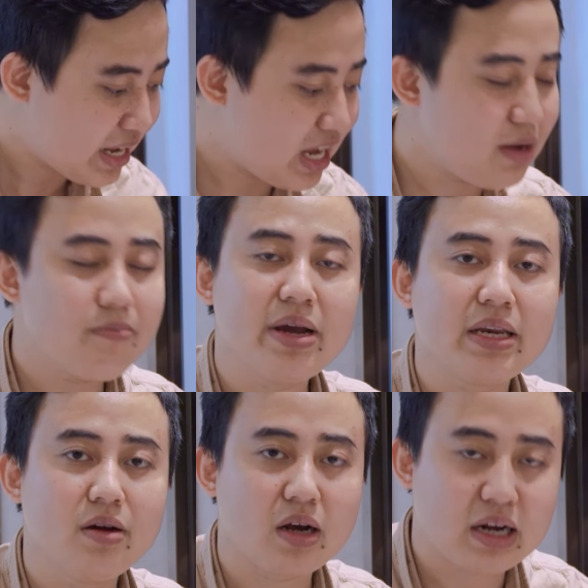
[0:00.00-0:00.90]
khi
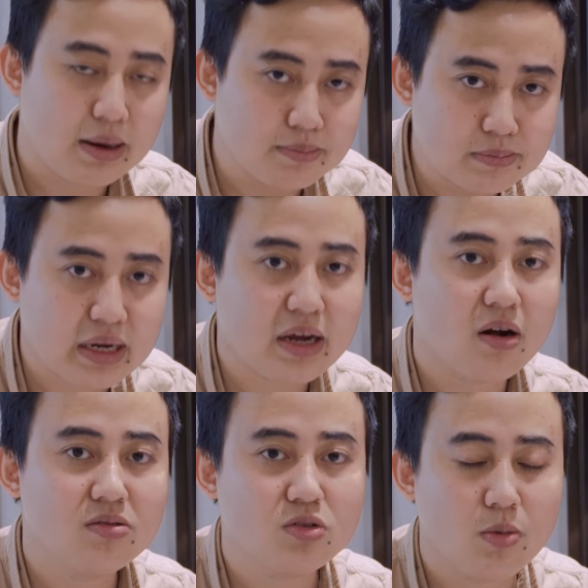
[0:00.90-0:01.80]
mình được cầm cái
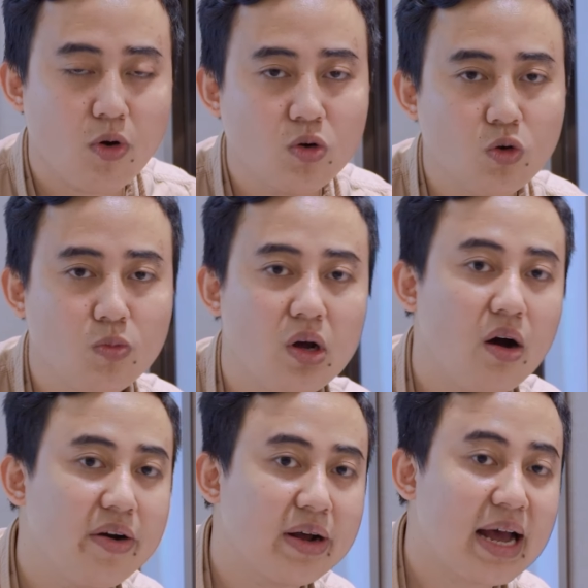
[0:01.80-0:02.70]
con robot hút bụi
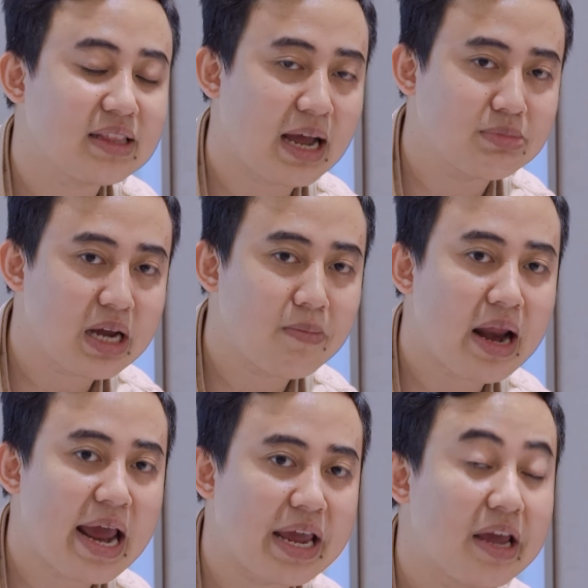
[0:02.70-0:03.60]
Eureka
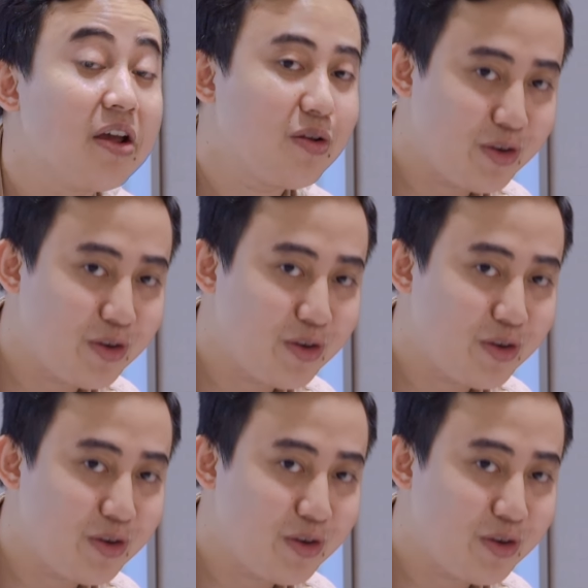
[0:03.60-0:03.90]
800 này